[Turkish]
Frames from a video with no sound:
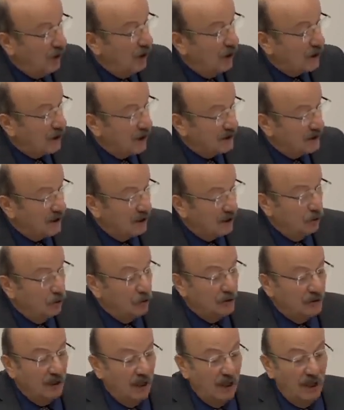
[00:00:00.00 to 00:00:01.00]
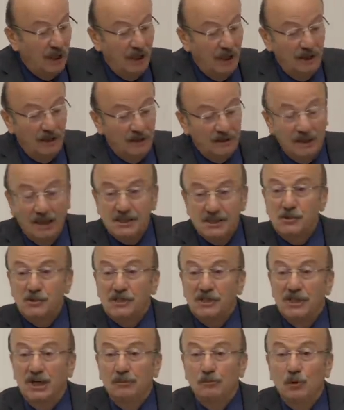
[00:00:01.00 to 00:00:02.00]
e, kategoride
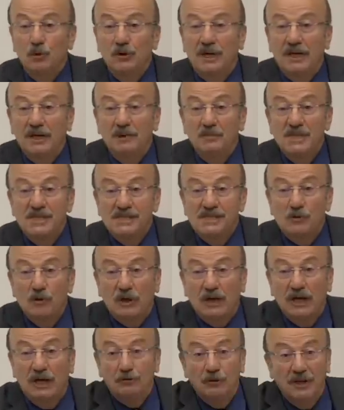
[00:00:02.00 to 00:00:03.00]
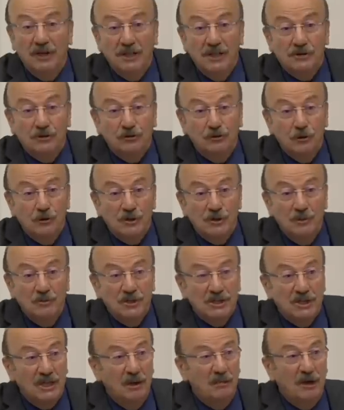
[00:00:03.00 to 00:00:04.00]
yazmışlar bunları biz kadroya geçiriyoruz
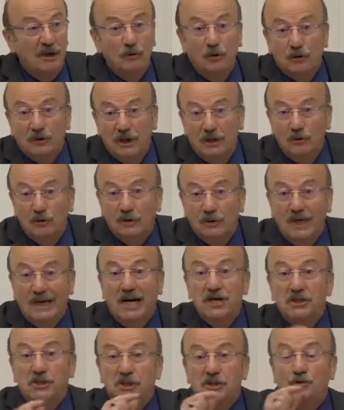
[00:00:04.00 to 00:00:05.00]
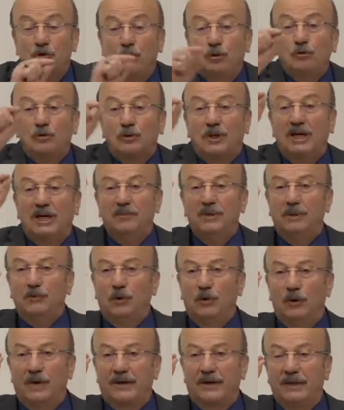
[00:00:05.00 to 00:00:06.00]
demişler ama nokta nokta kaç kişi olduklarını
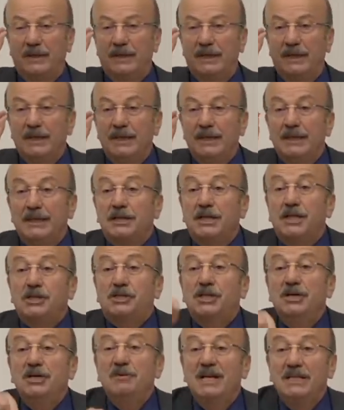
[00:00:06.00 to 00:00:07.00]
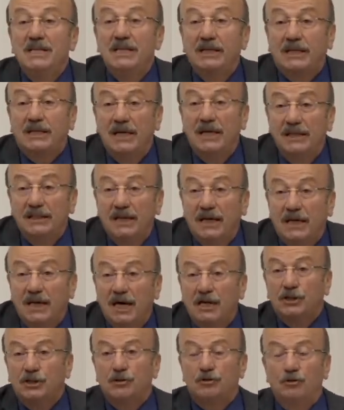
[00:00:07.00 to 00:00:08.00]
bilmiyorlar. Geçirmediklerinde
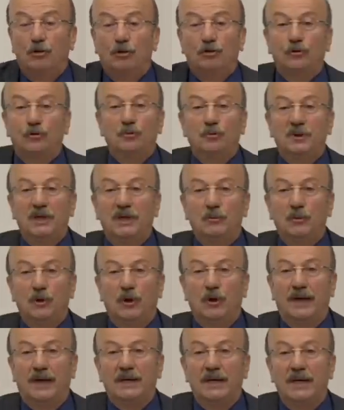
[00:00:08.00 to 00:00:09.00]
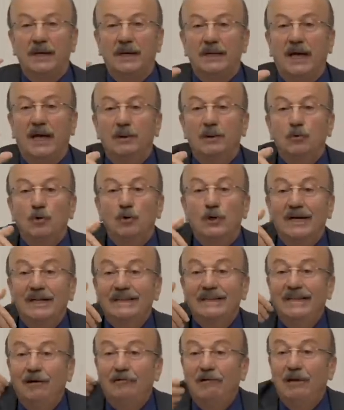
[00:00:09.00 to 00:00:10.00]
kaç kişi olduğunu bilmiyorlar. Yani
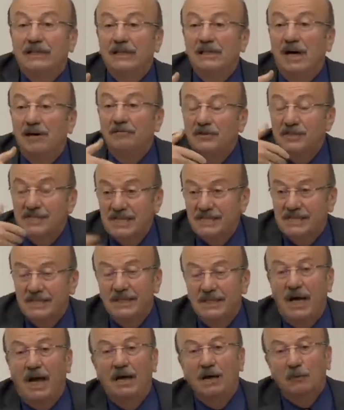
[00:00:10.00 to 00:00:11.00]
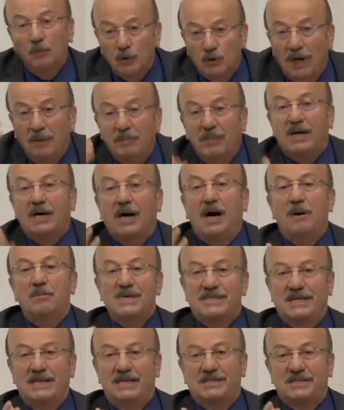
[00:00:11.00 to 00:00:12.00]
bunların devletin hafızası da bu da beka
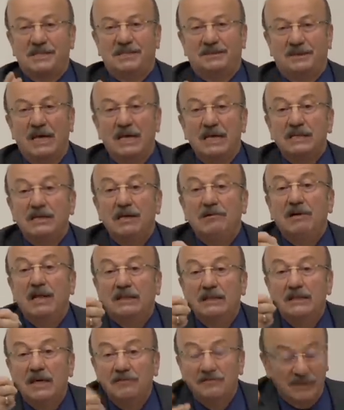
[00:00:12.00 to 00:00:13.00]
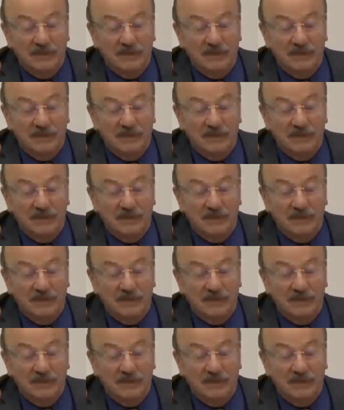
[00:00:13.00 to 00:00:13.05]
meselesidir. Devletin